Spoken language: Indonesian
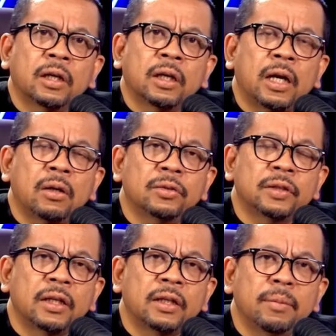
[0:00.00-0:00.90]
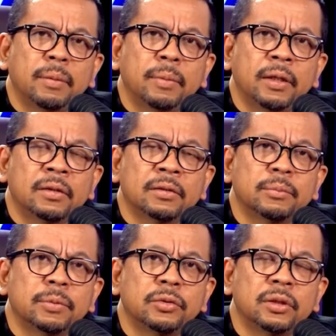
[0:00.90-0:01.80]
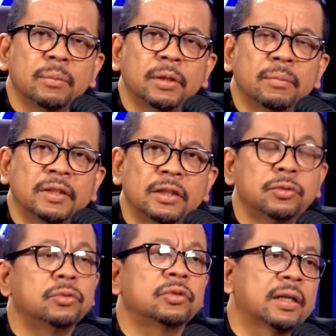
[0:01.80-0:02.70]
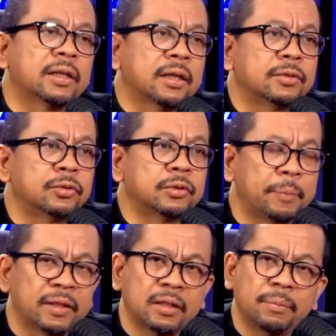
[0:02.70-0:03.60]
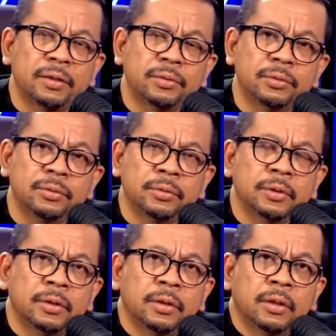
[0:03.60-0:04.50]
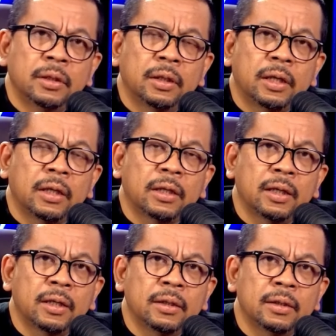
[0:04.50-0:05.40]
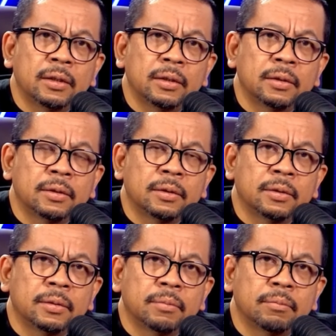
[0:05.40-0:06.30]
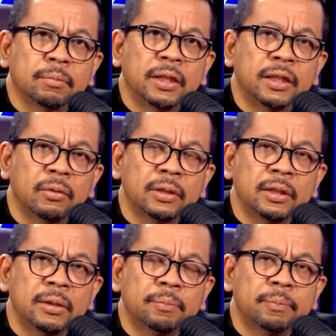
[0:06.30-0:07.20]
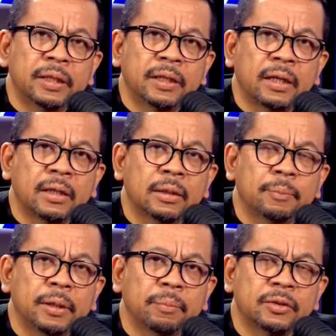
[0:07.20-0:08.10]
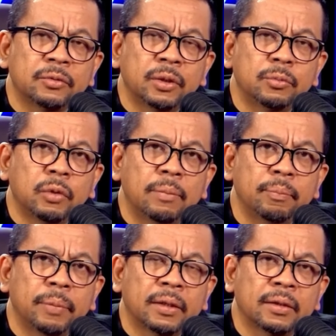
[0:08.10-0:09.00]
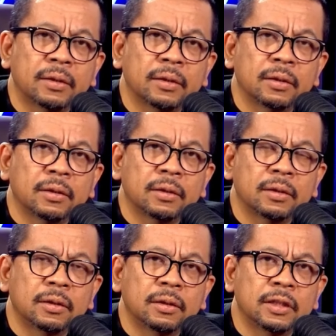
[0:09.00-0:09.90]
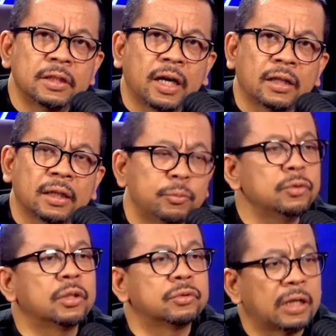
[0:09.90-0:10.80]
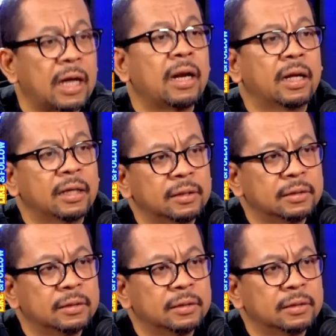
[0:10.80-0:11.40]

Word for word: Kalau saya memang sebetulnya melihat Mas Anies susah ya. Susah pertama itu karena eh, beliau di pilka, di pilpres 2024 di Jakarta pun juga sudah kalah.